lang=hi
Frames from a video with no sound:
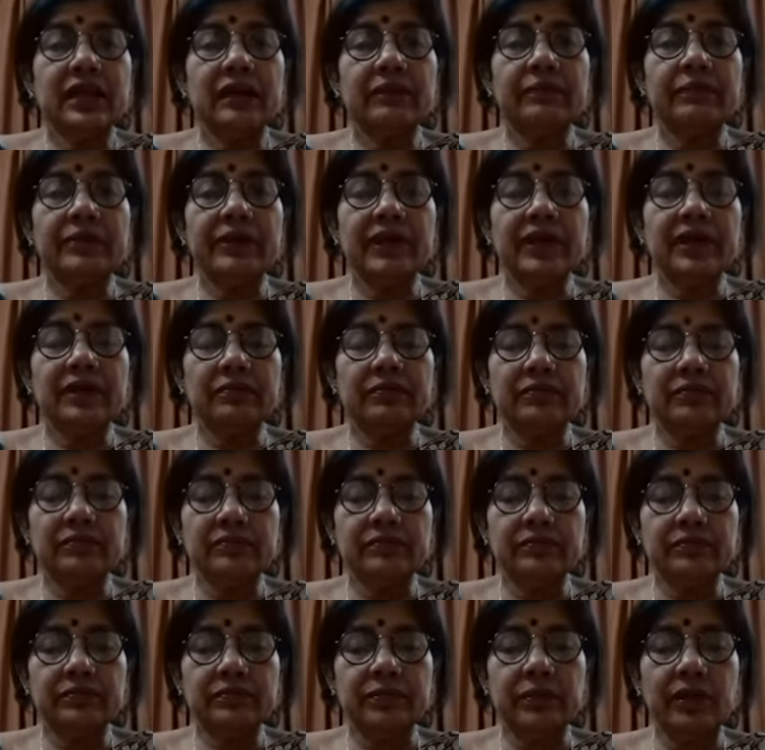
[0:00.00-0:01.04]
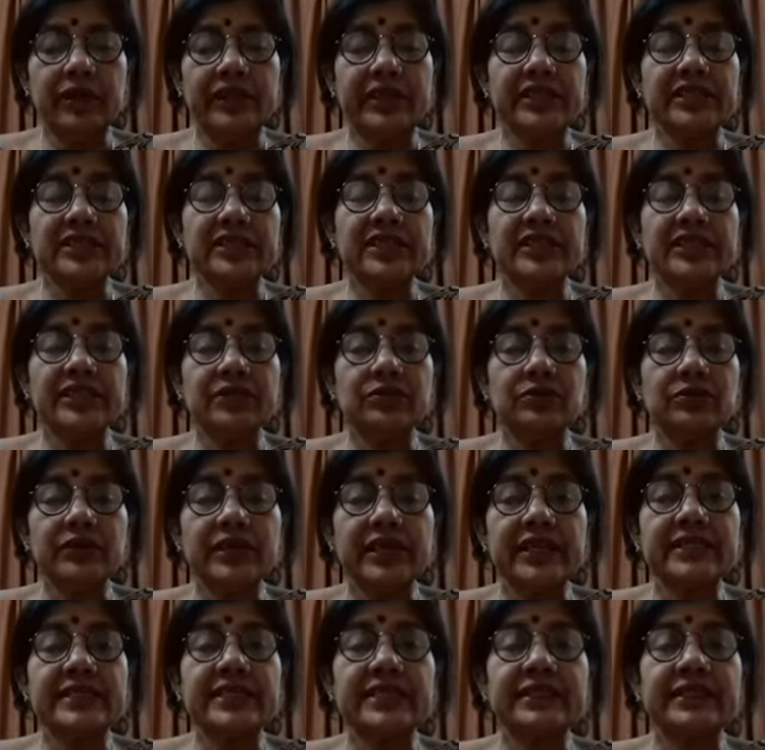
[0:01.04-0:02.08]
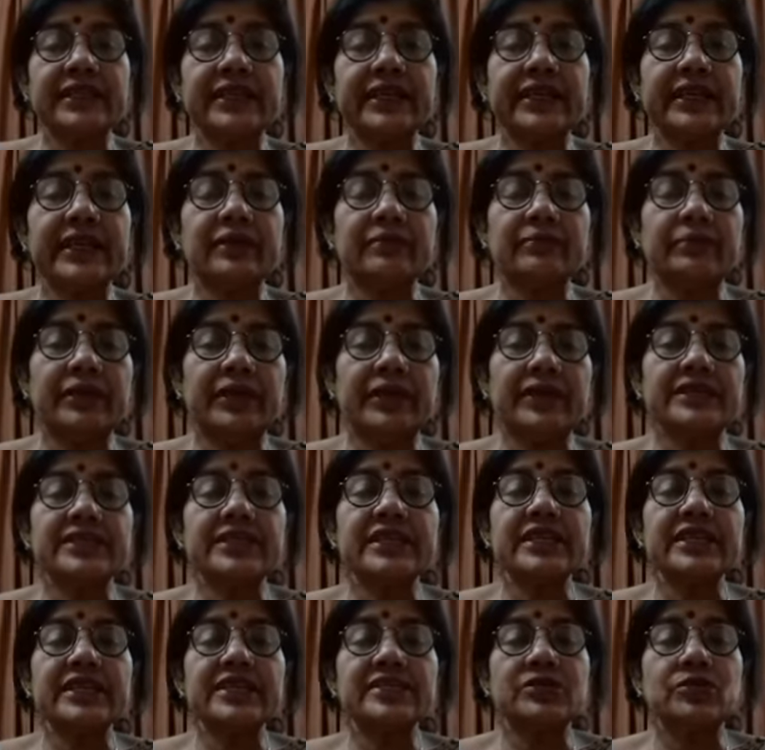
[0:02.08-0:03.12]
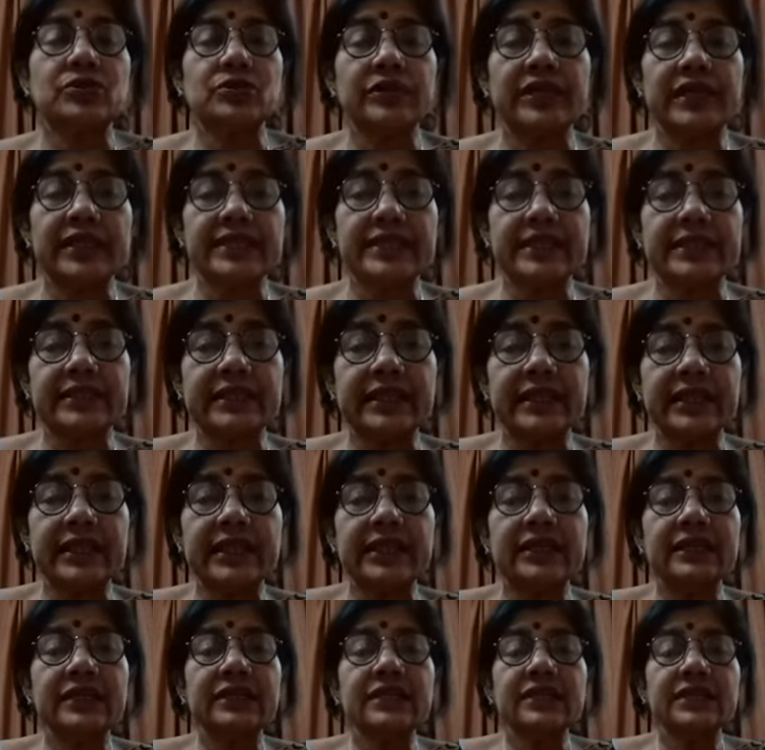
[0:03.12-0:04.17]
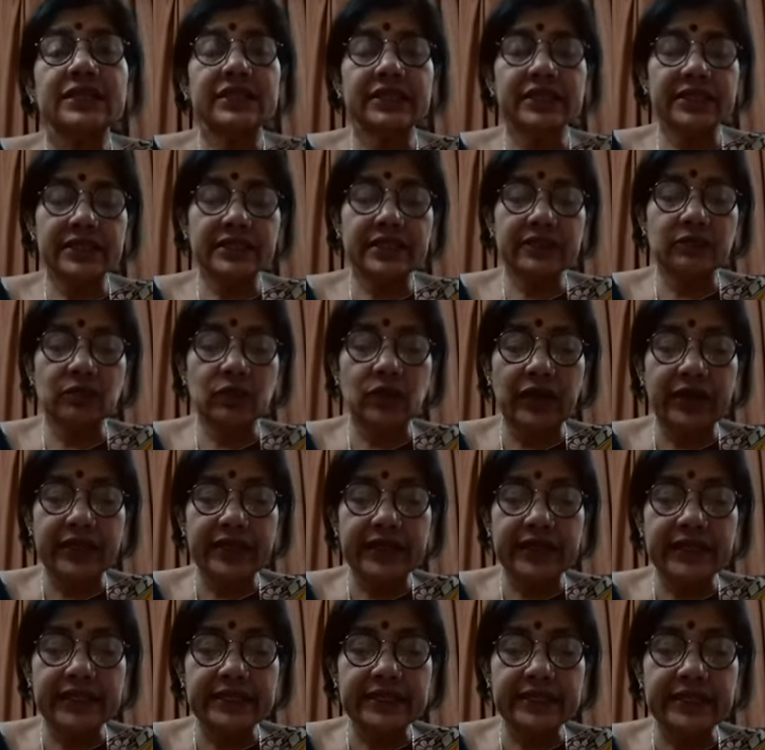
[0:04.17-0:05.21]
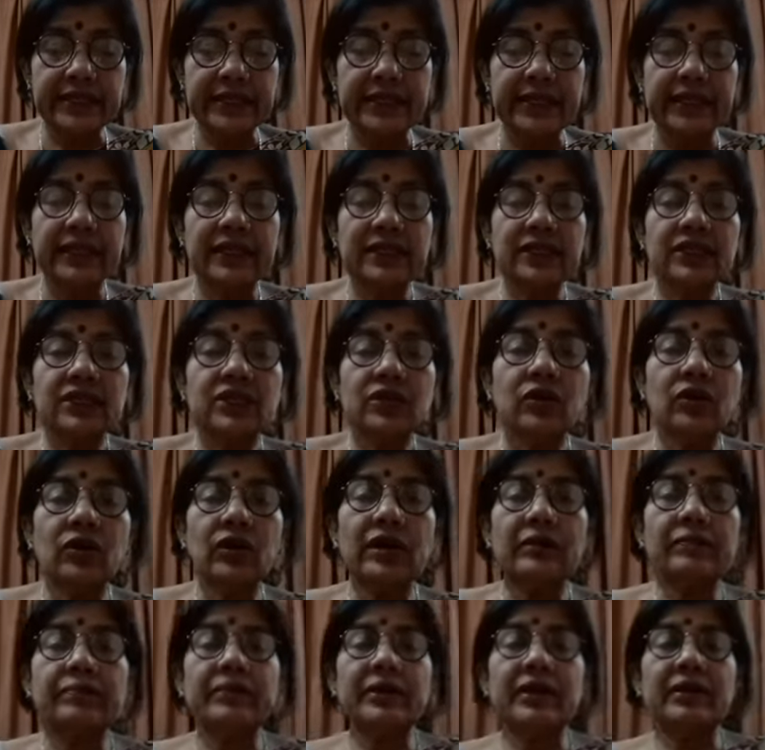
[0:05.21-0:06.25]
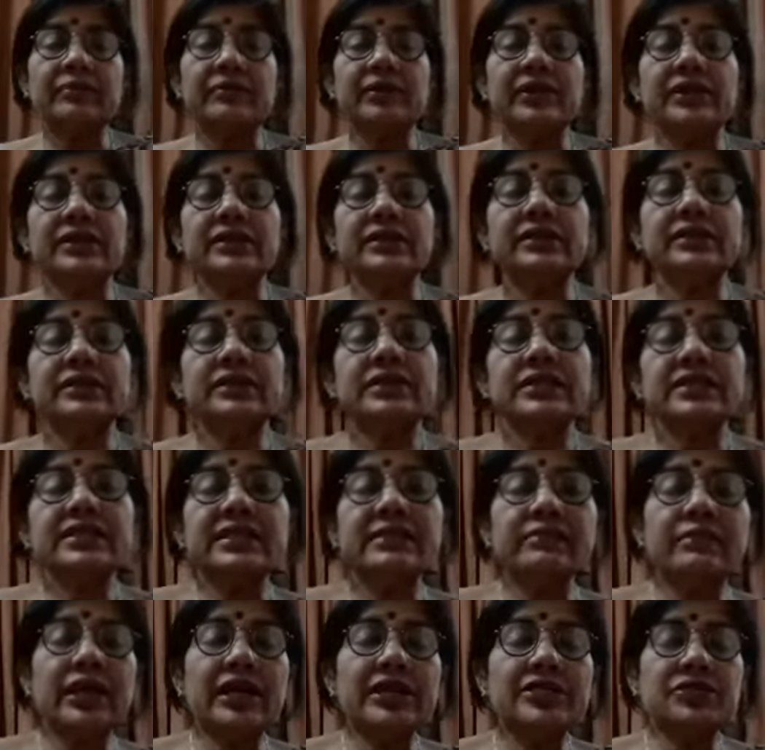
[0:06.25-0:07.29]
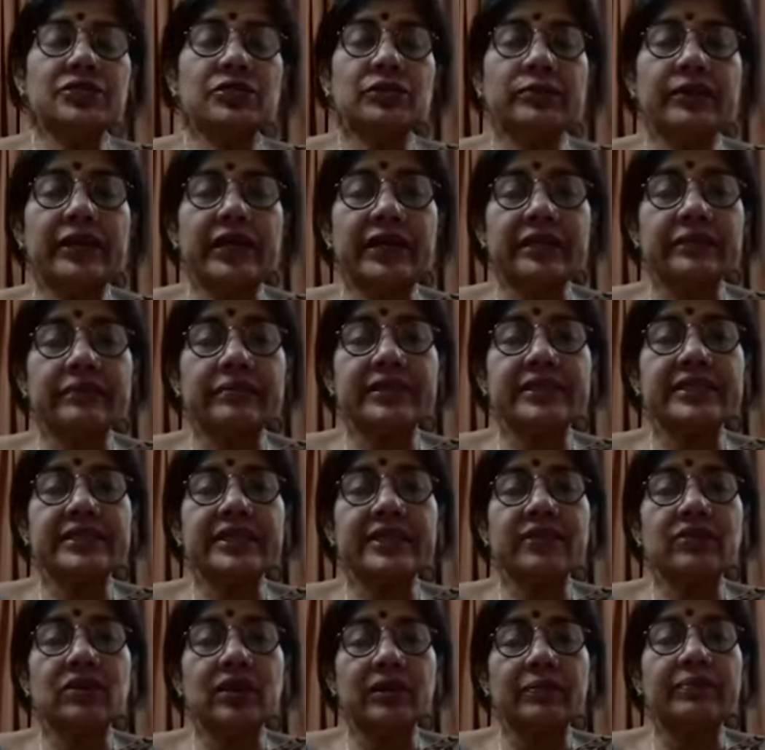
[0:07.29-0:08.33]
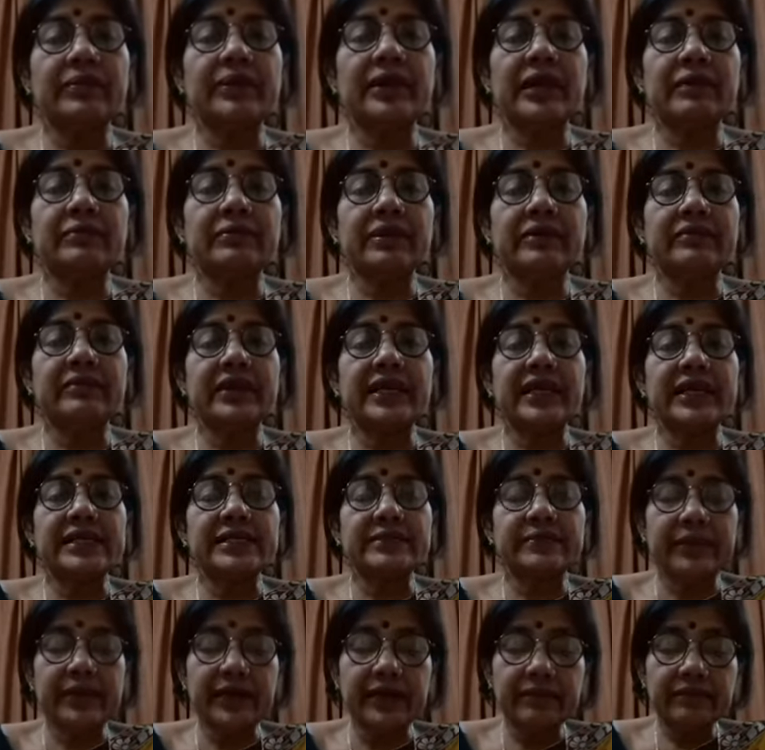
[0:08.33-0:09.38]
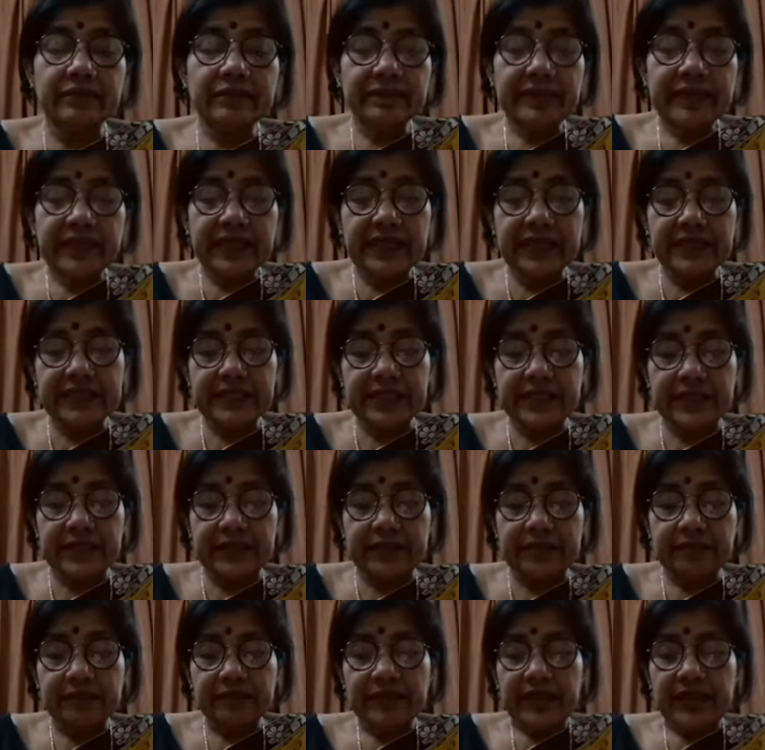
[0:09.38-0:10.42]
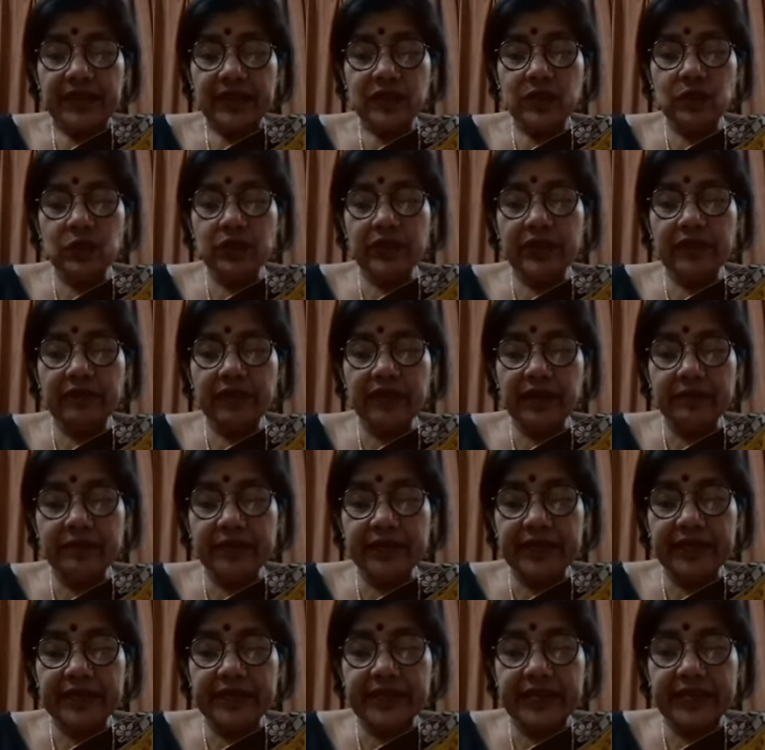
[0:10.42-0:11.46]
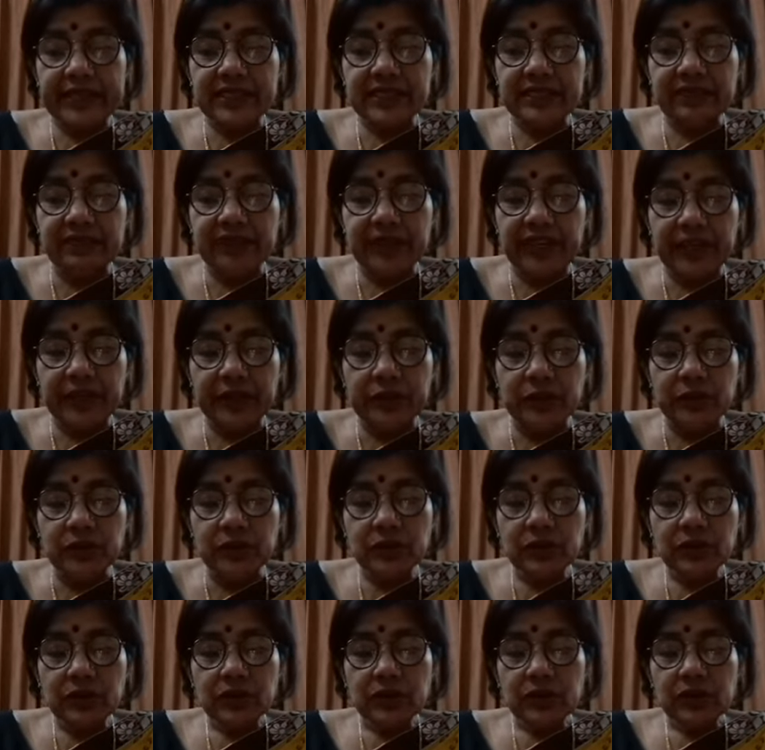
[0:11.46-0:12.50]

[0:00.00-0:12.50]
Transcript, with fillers: अपना पोटेंशलिटी को दे सकता है अपने स्किल्स को दे सकता है जिससे वो अर्न कर सके और अपना भी समाज को भी हेल्प कर सके और अपने आप का विकास भी कर सके टू डेवलप इंटरेस्ट वैल्यू